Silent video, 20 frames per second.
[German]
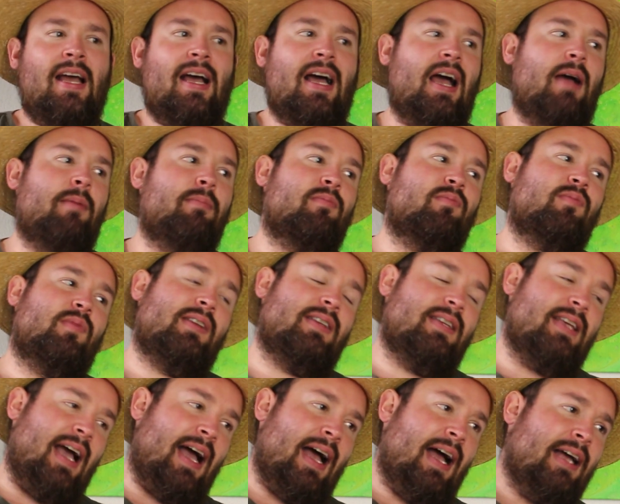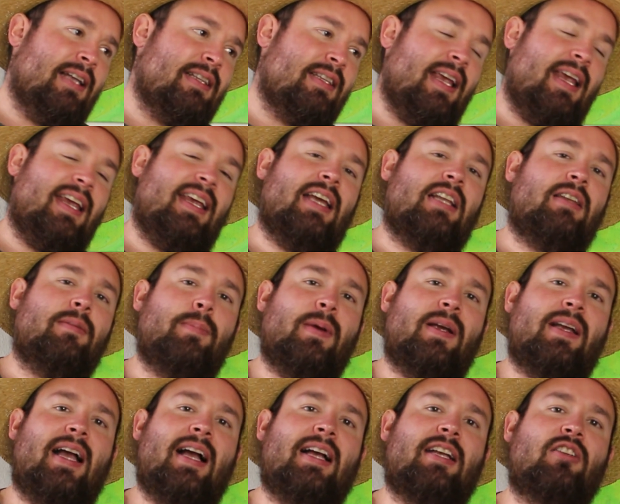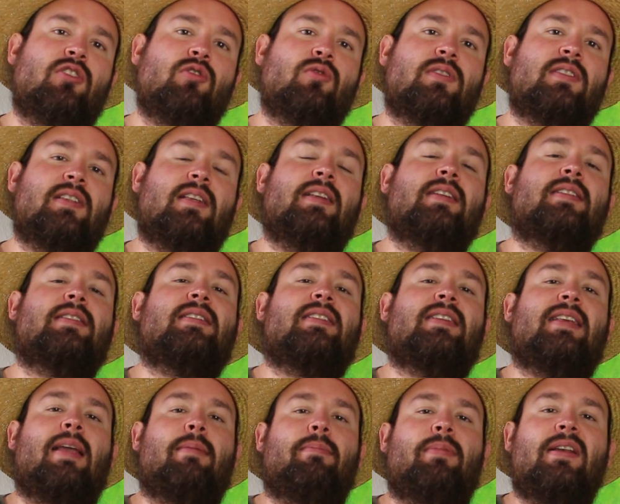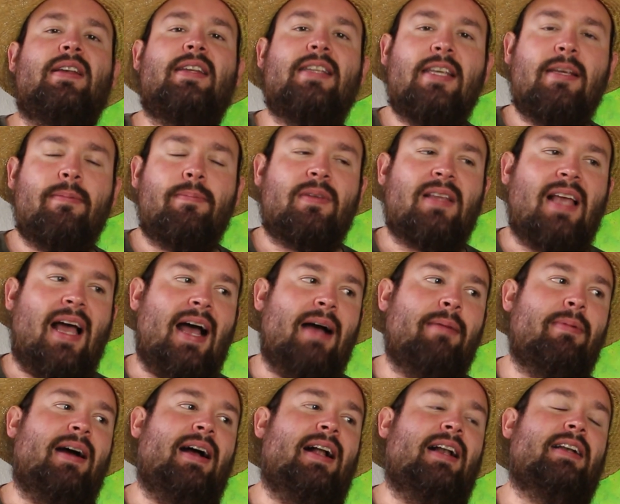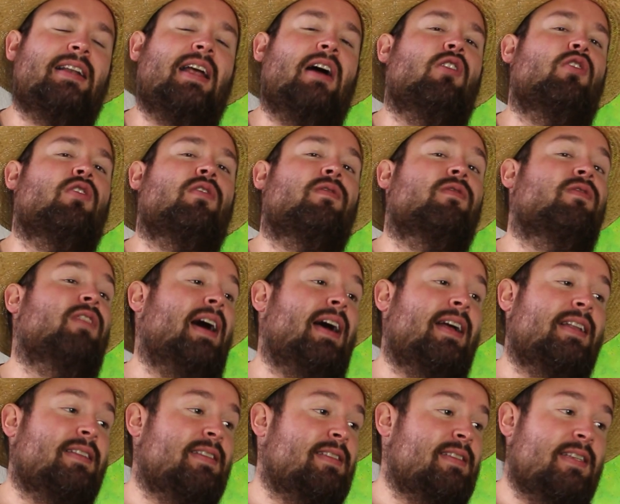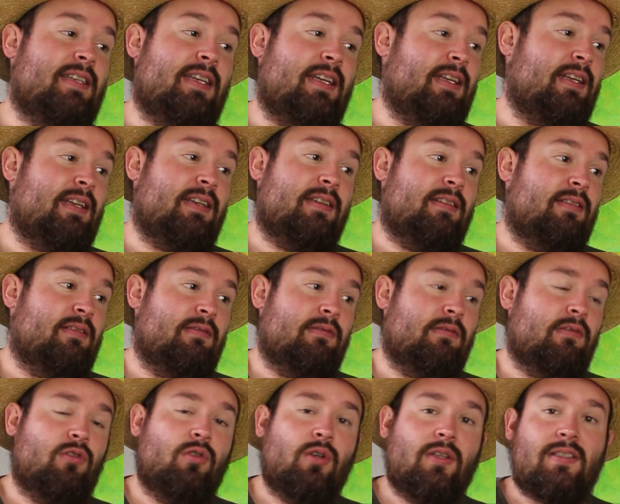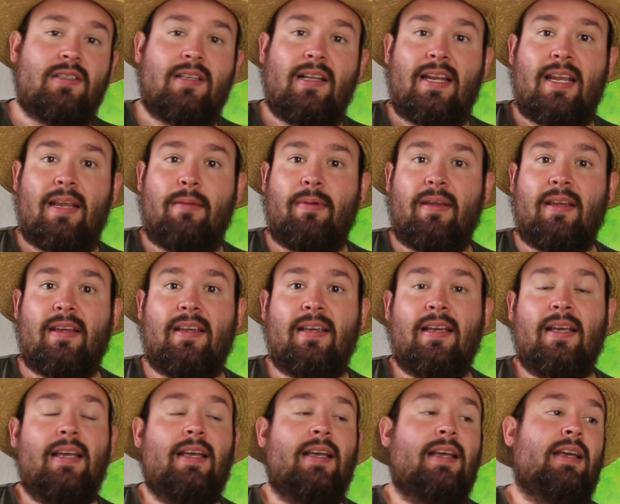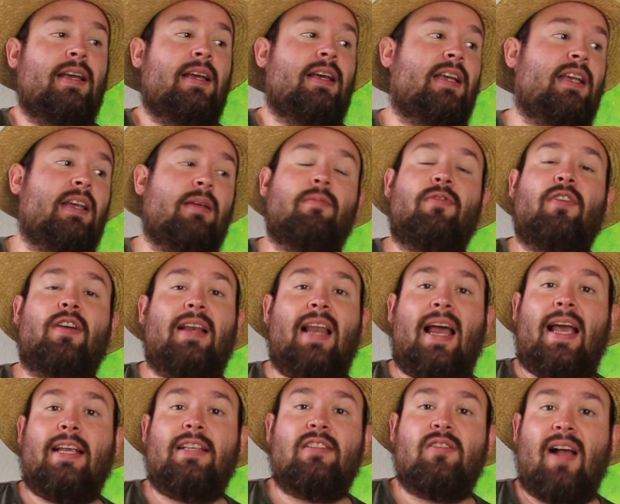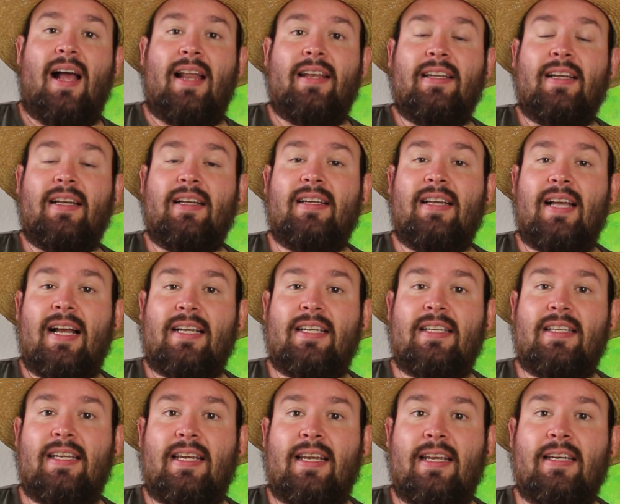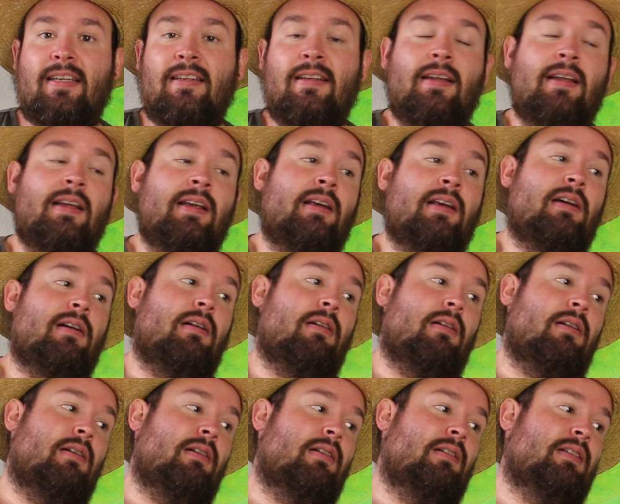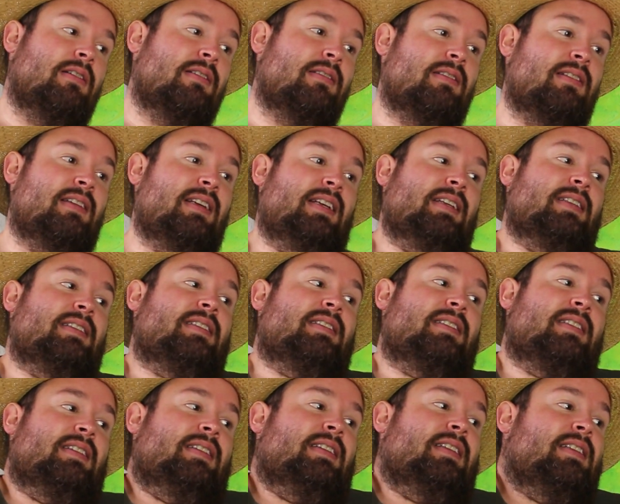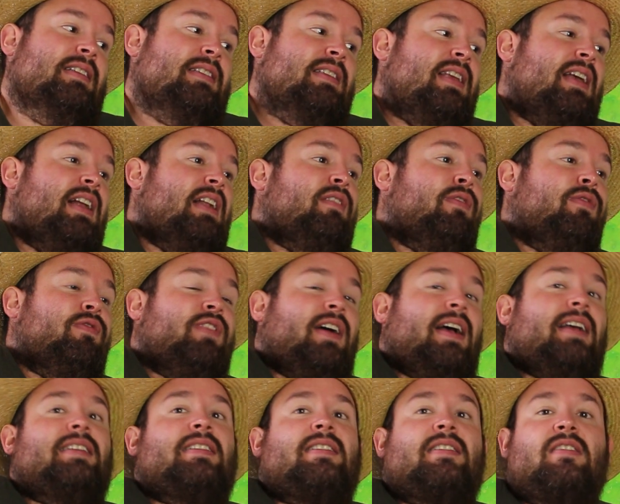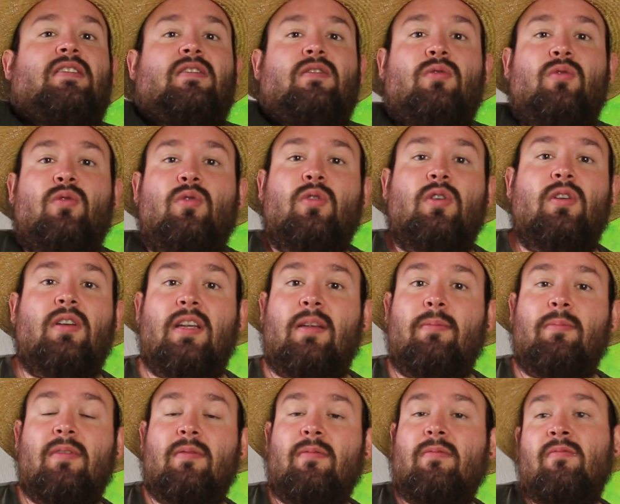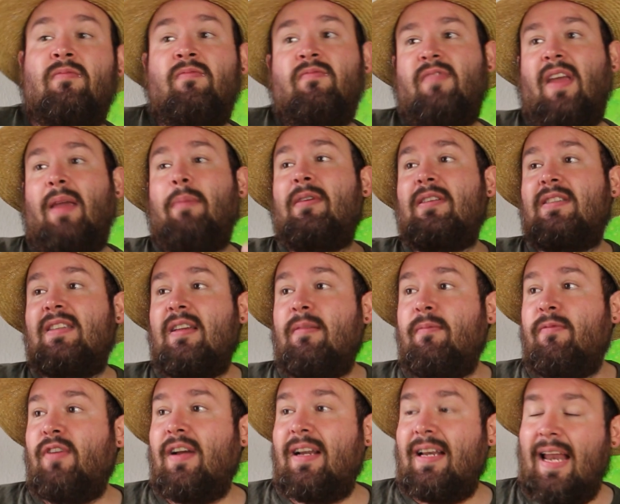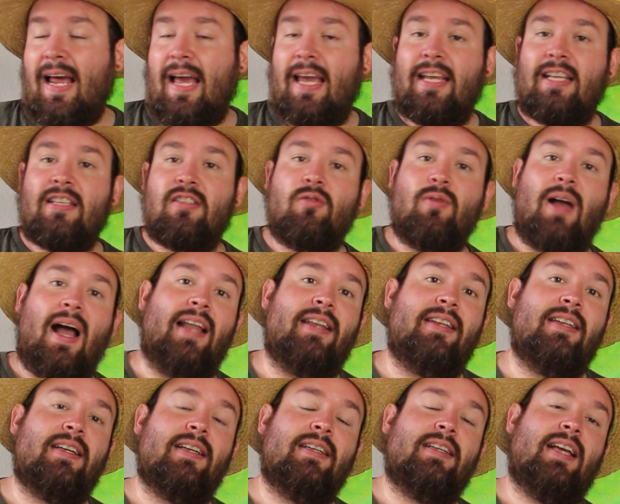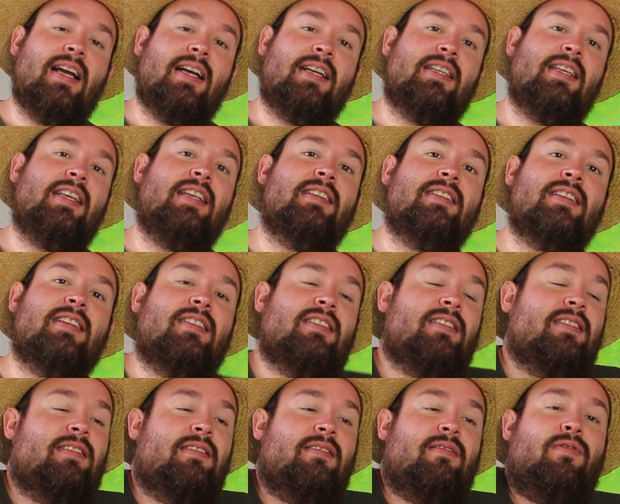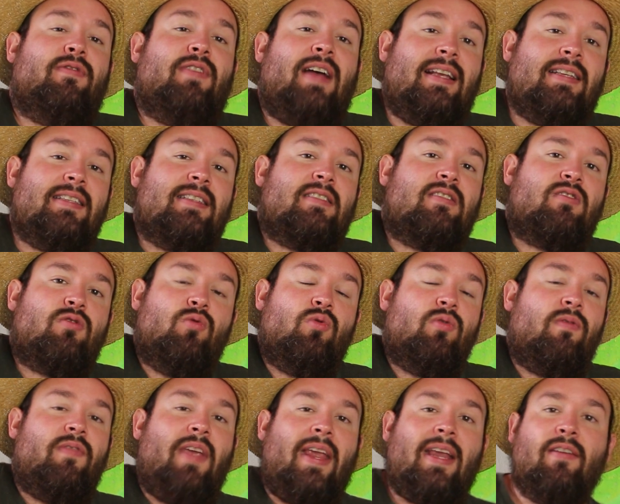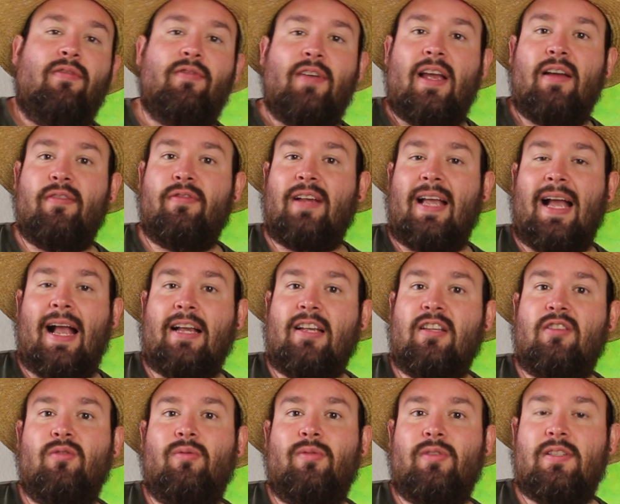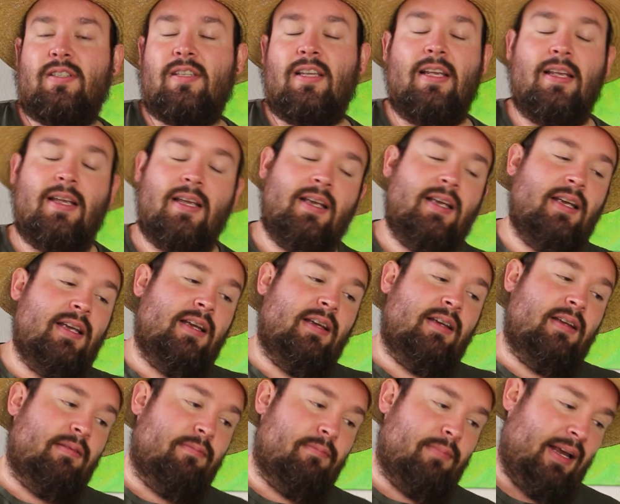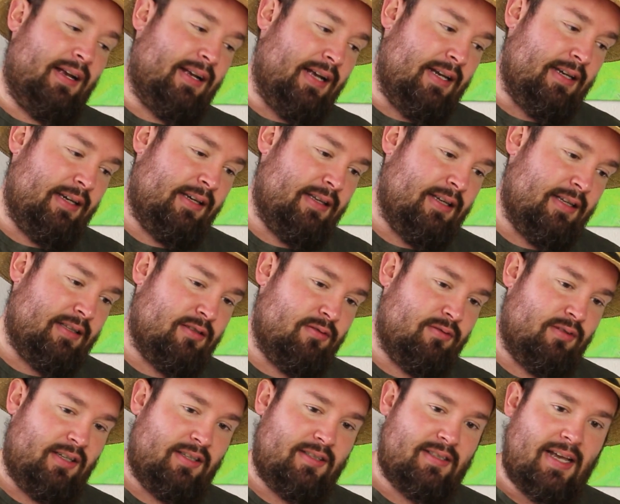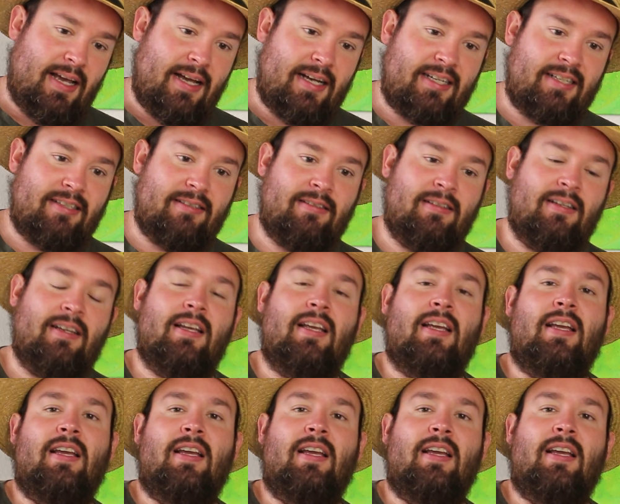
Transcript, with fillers: Ähm, ja, der Erdbeerkaktus ist sehr beliebt, aber halt auch wahnsinnig kurzlebig im Vergleich zu anderen Kakteen. Und es ist halt fast so, im, wenn man es im Vergleich zu anderen Kakteen sieht, fast so ein Wegwerfkaktus. Mehr kann ich dazu nicht sagen.